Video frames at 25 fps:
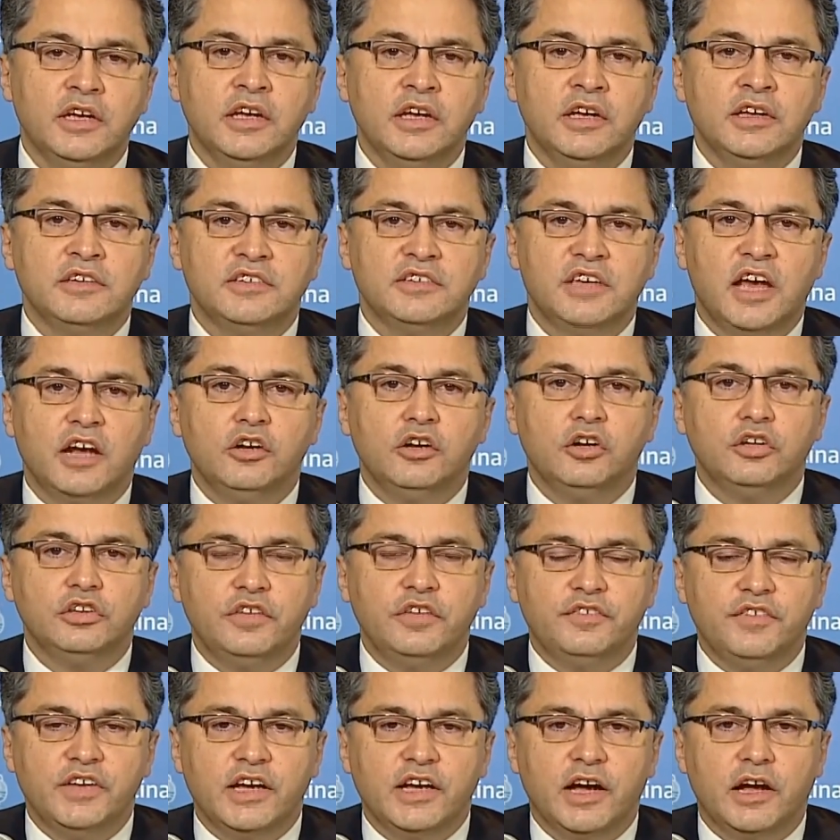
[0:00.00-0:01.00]
se han
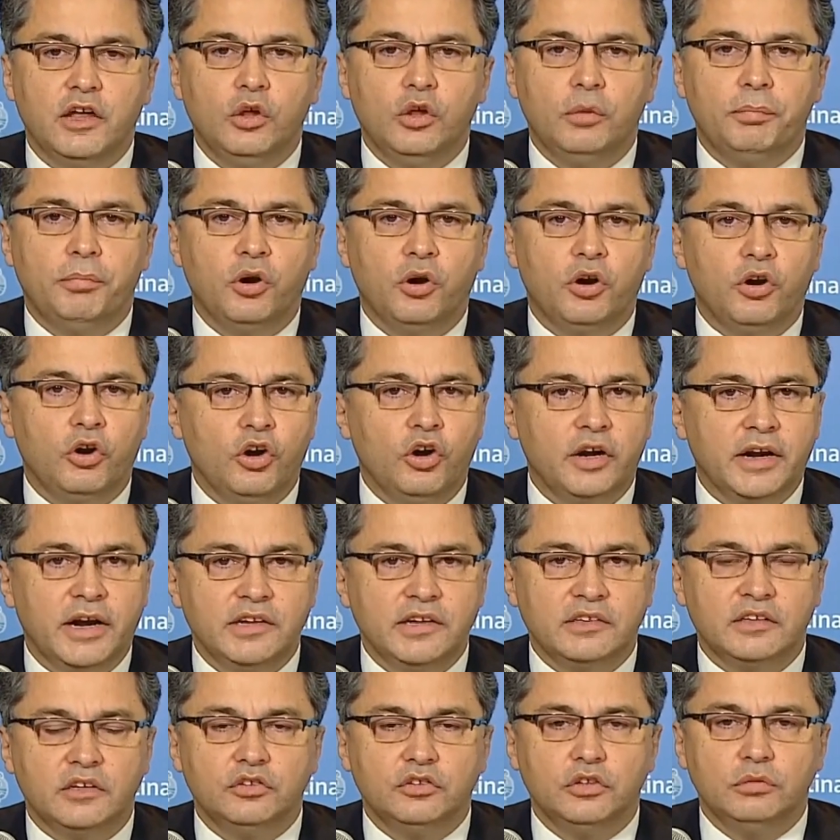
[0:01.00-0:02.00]
notificado por
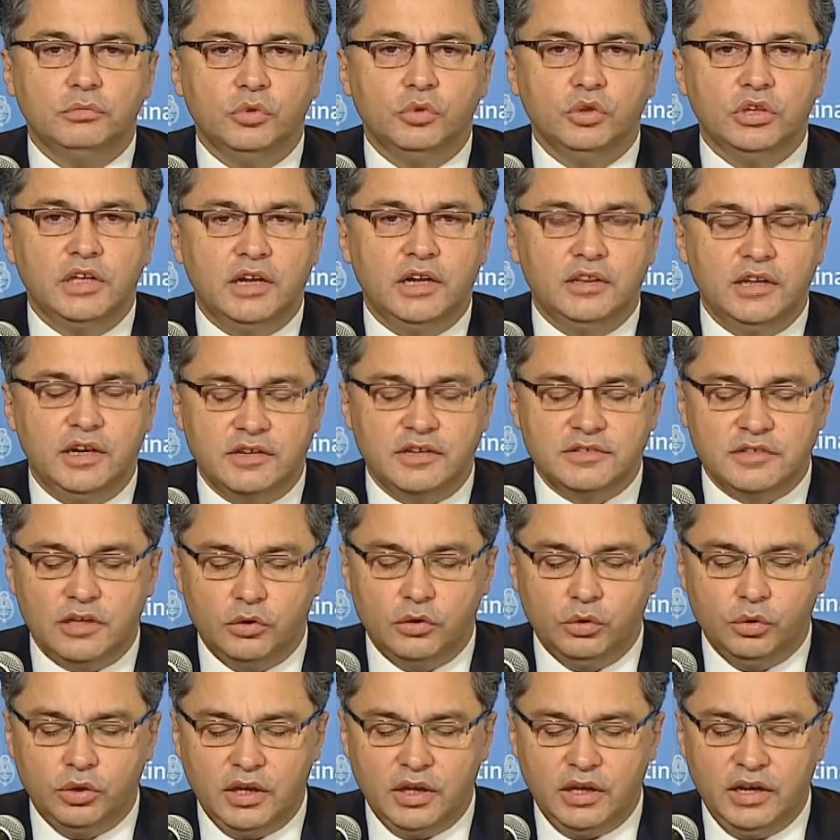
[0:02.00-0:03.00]
Organización Mundial de la
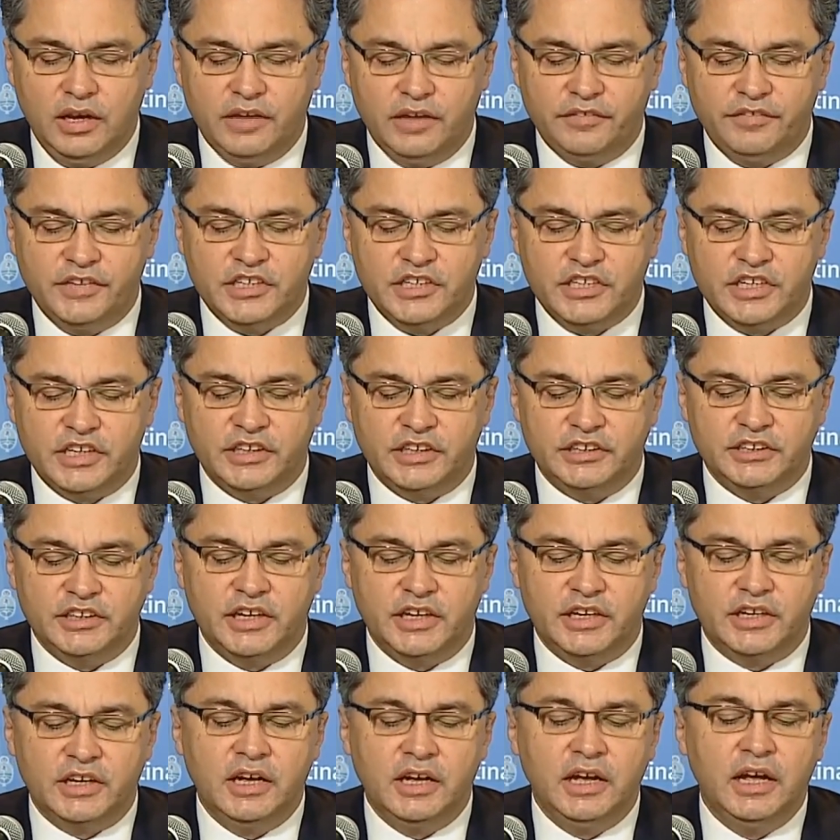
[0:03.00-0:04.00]
Salud en la fecha de
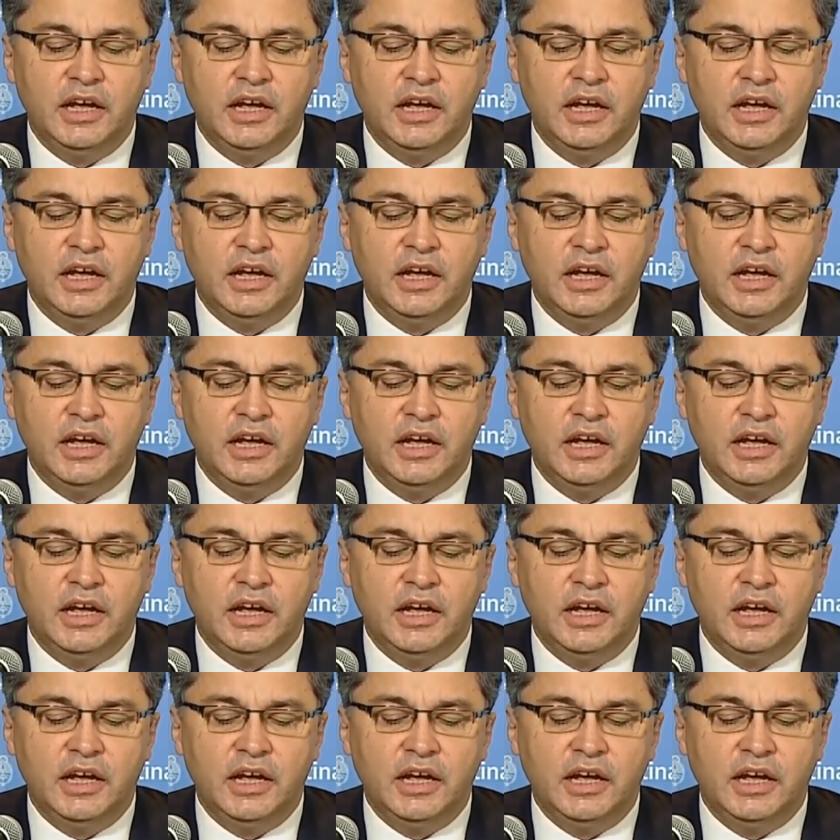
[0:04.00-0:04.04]
ayer.